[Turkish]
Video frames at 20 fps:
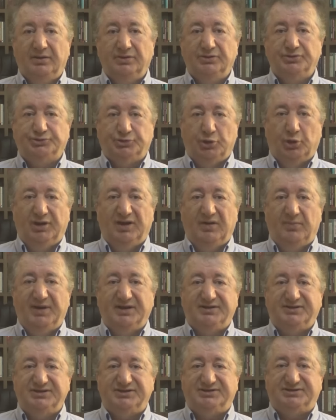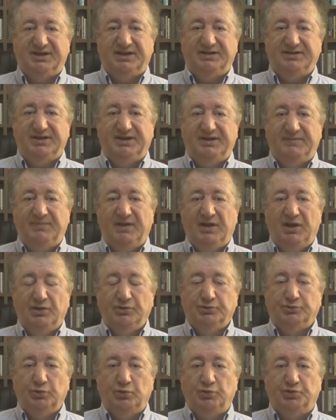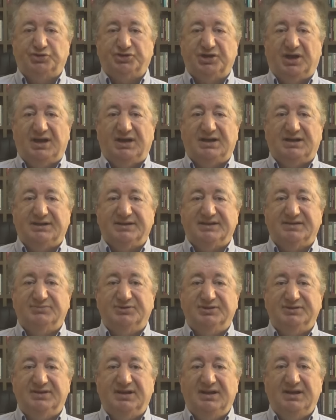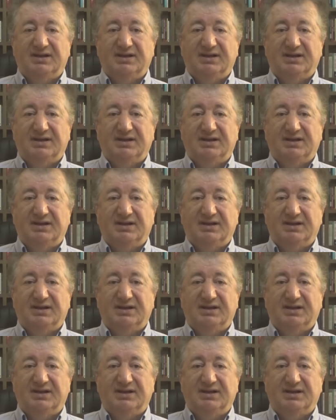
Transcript: Söylemek istediğim Gülşah Hanım'ın